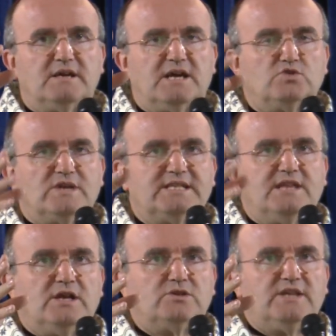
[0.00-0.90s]
Jesús
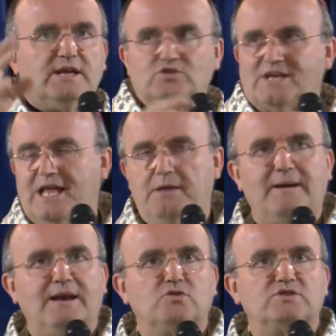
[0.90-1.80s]
asciende a los cielos y
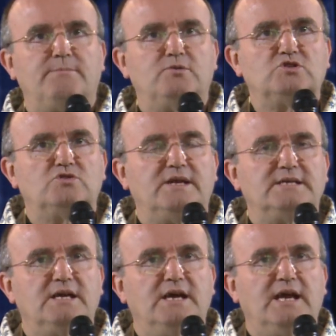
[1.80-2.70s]
van los
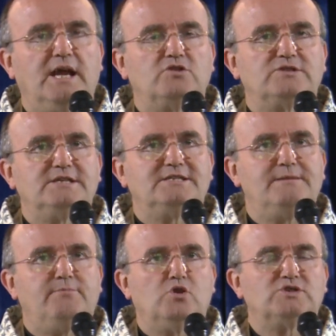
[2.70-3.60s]
apóstoles y los
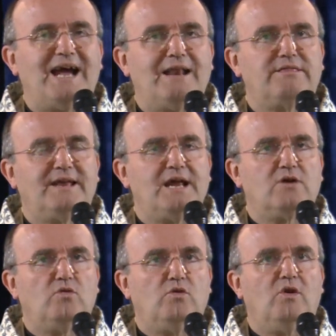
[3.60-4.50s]
discípulos al
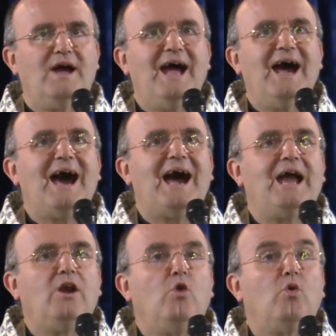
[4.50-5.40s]
cenáculo,
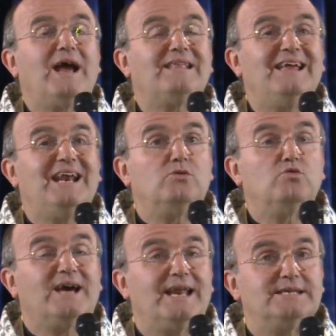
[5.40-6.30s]
al lugar de la
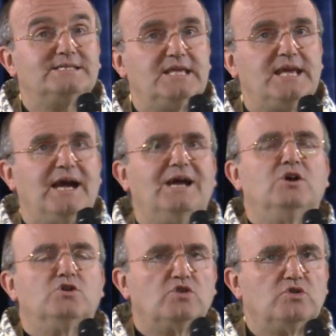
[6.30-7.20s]
Eucaristía,
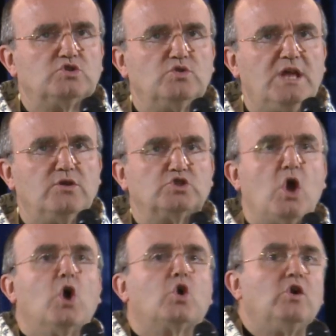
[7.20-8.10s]
todos unidos,
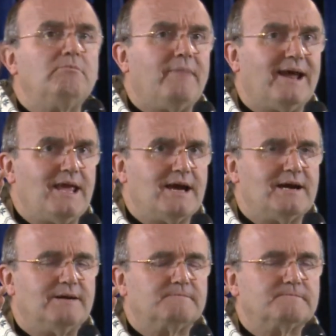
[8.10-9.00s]
con María.